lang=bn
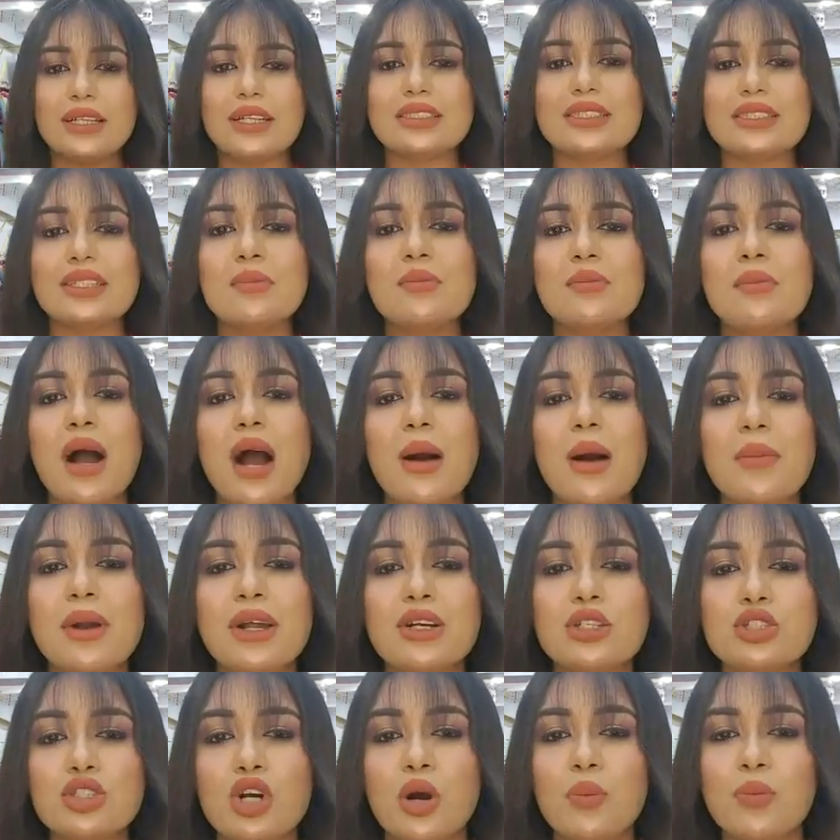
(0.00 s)
দিয়েছে মা
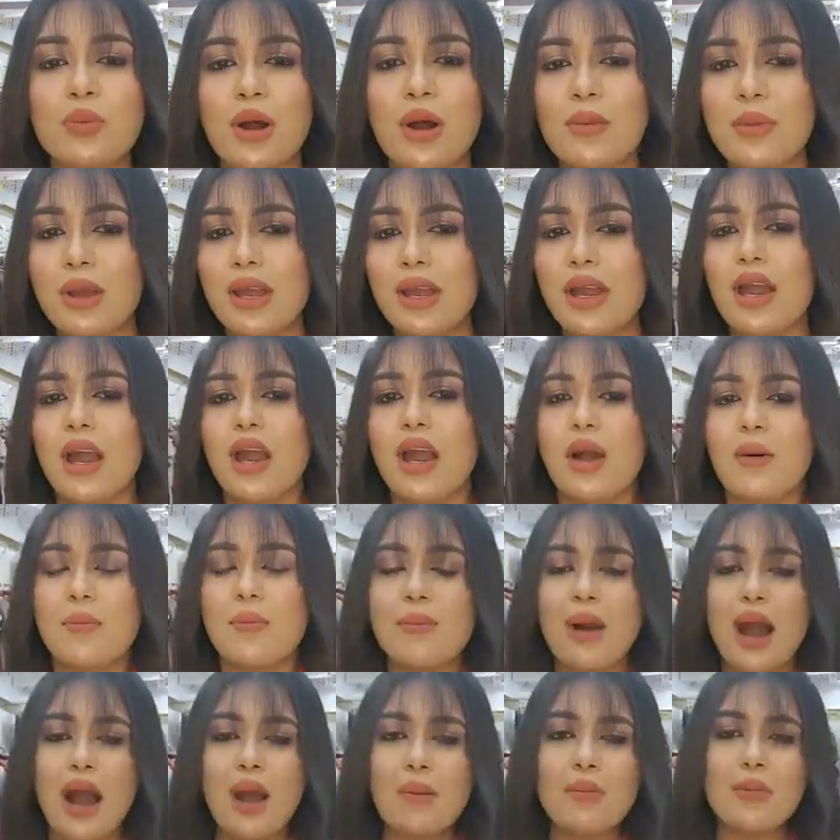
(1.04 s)
মেয়ের সব
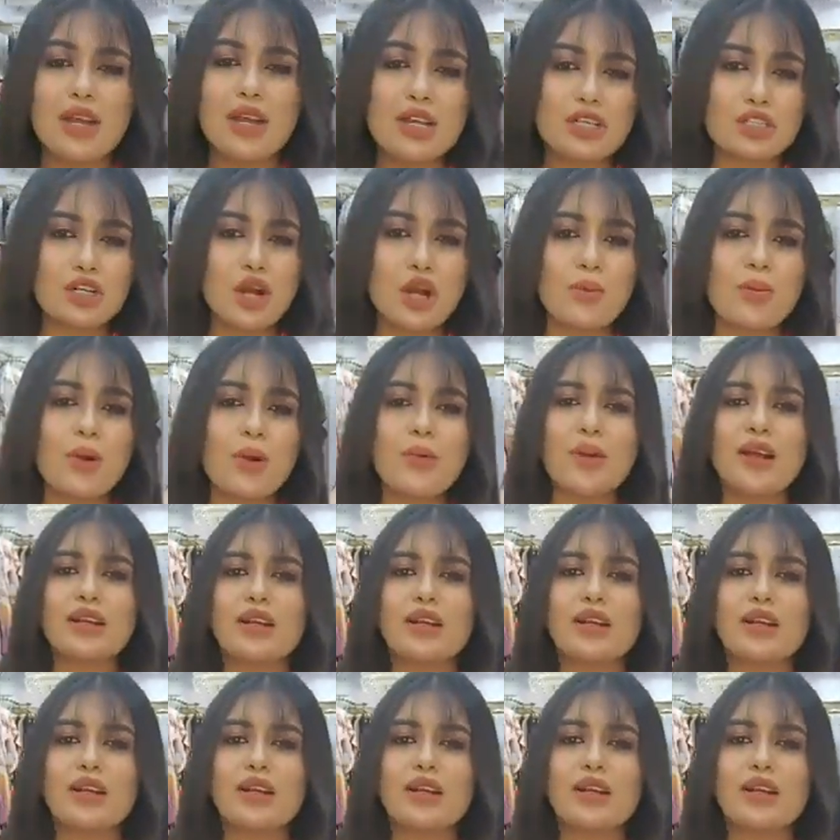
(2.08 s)
মা মেয়ের শপ নামে